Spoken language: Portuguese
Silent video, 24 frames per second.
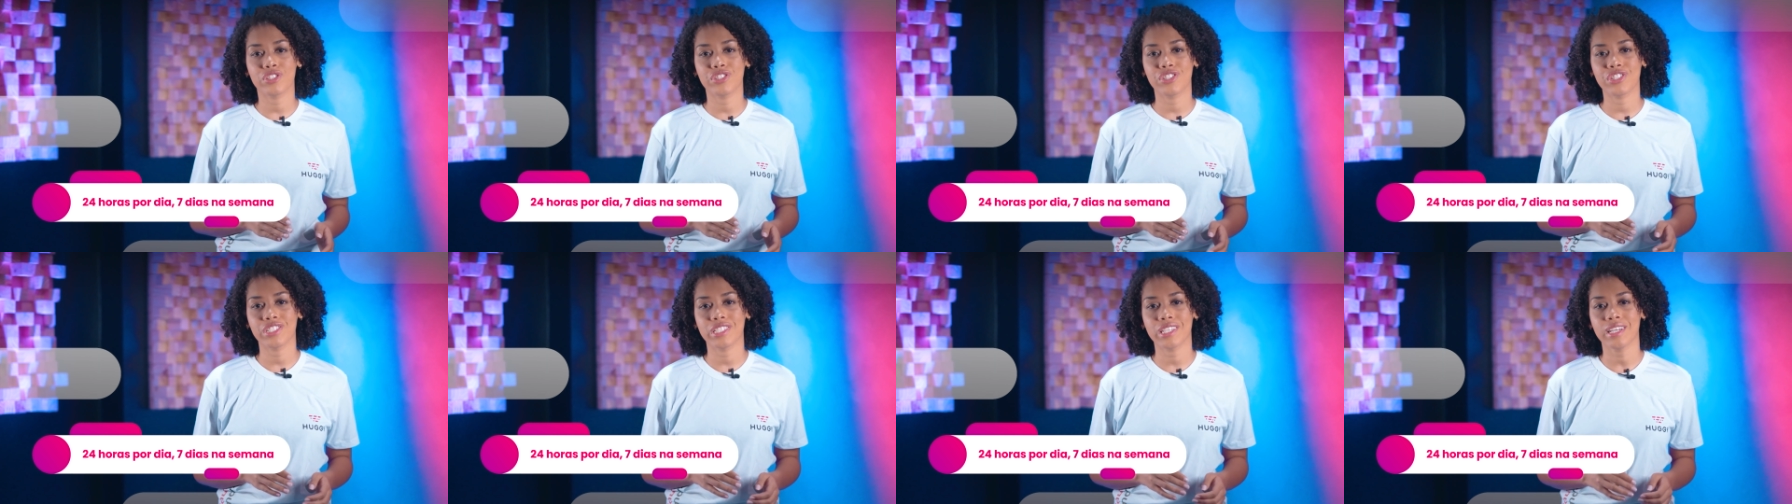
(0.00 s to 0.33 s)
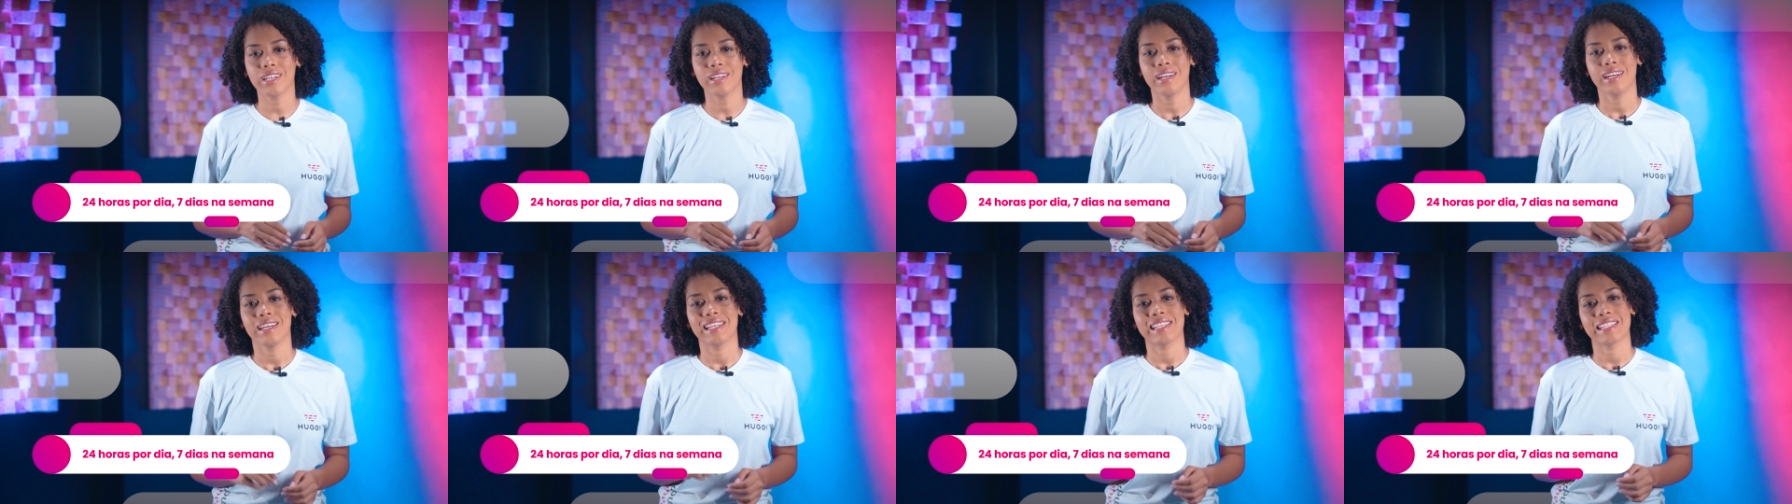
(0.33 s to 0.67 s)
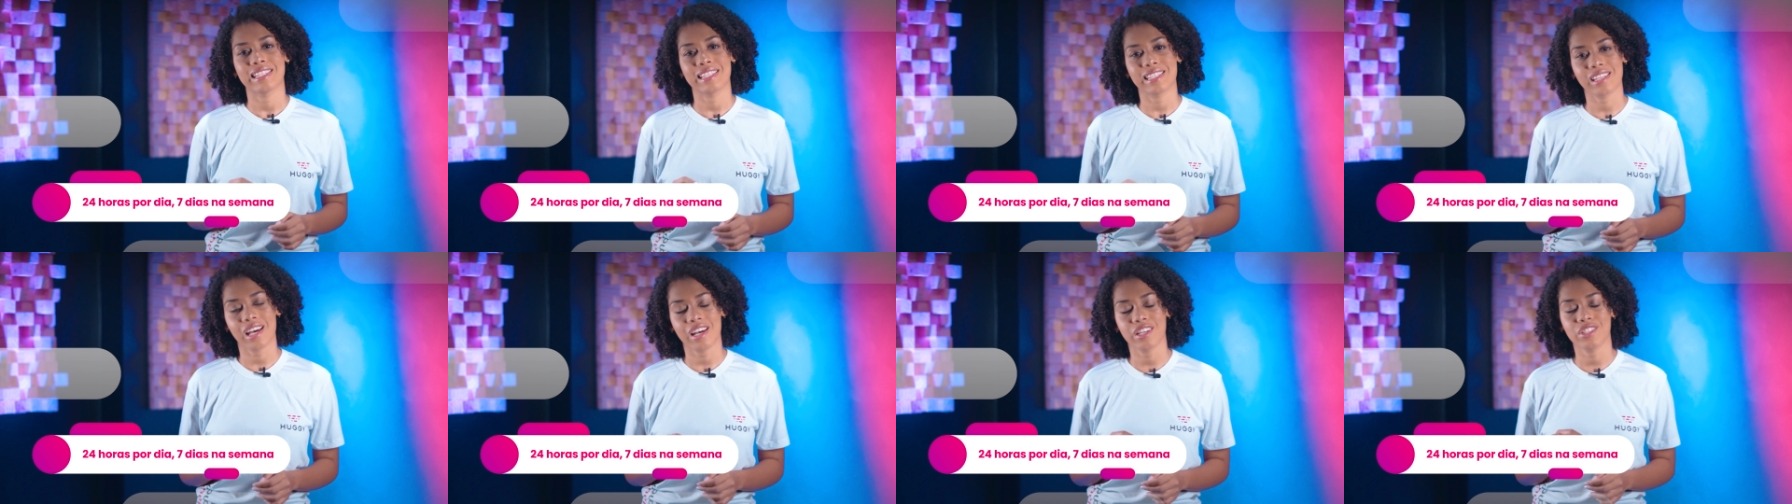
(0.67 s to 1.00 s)
dia,
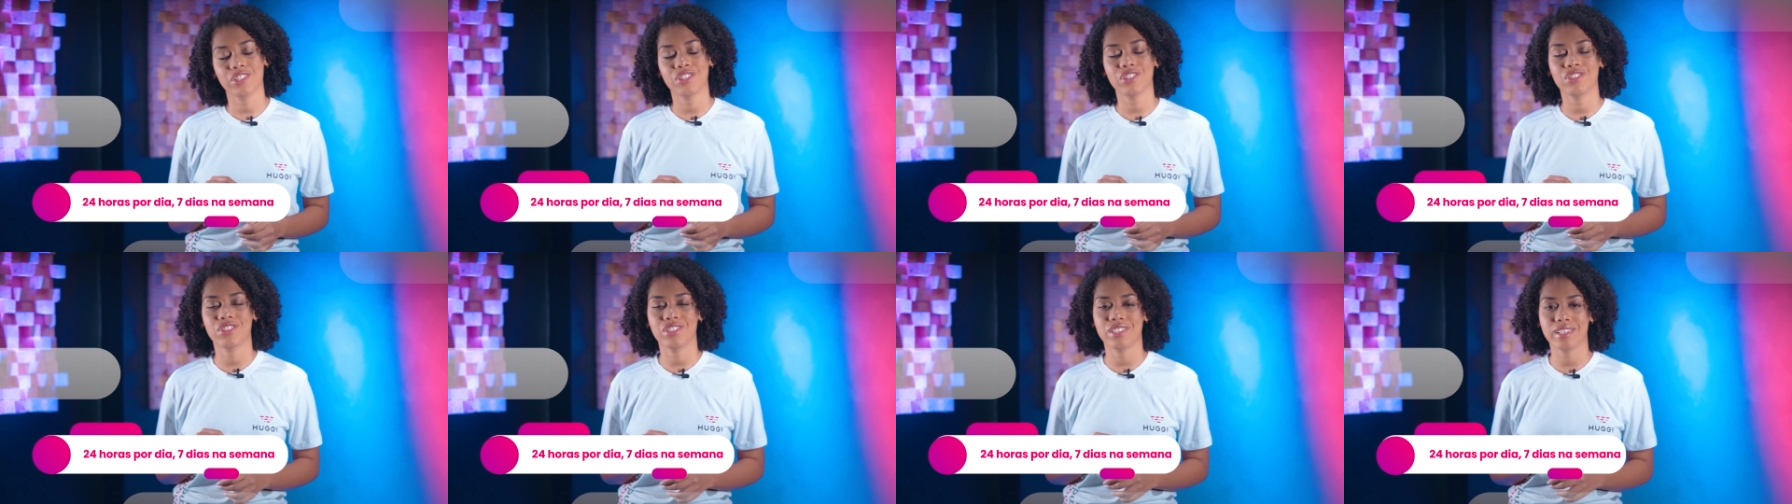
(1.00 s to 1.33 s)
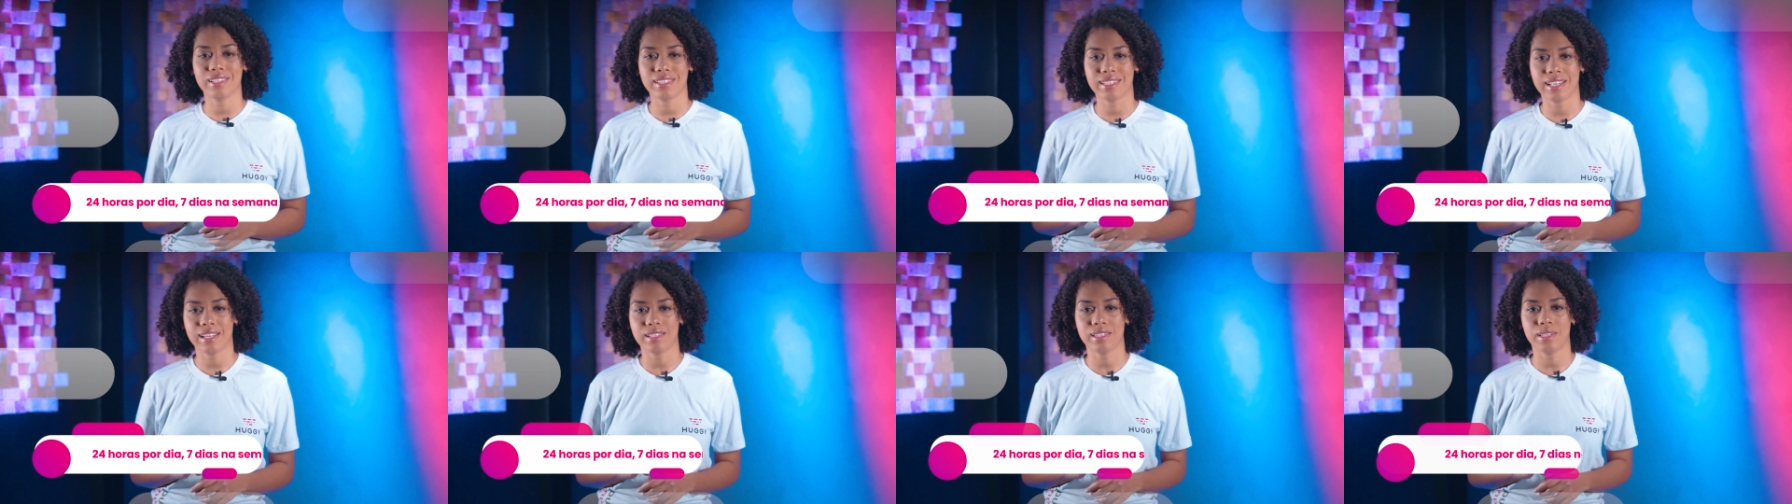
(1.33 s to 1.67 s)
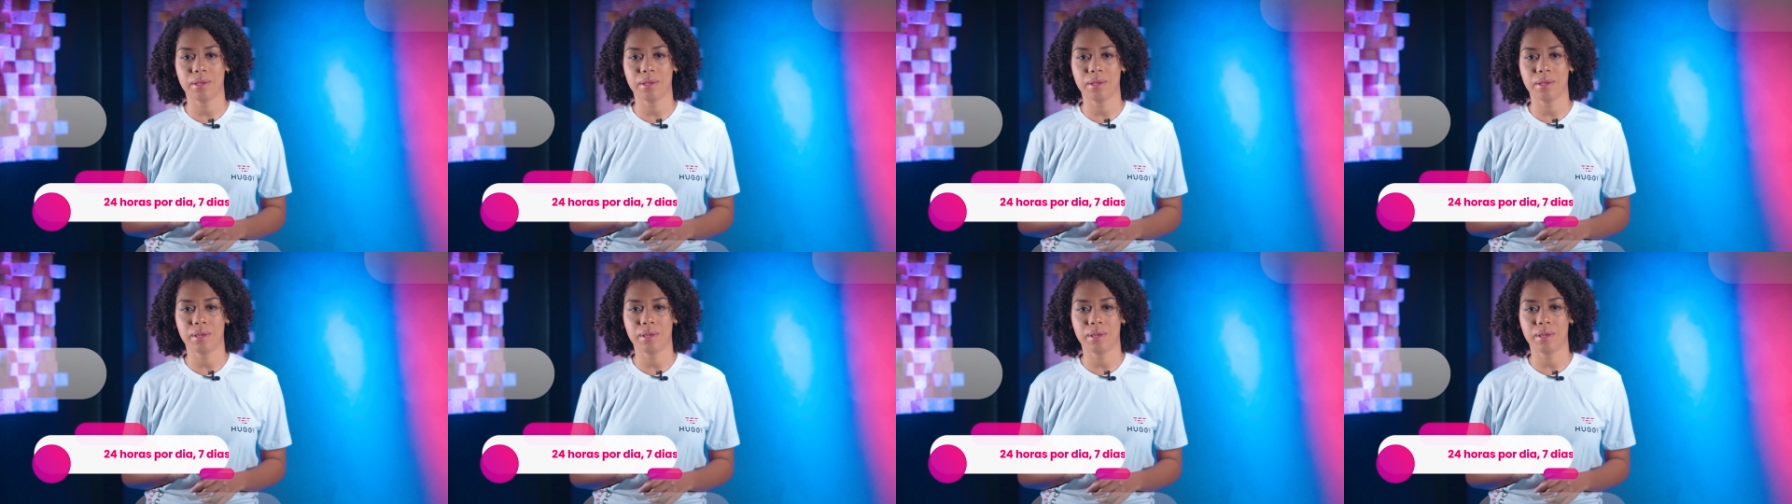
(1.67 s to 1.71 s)
7 dias na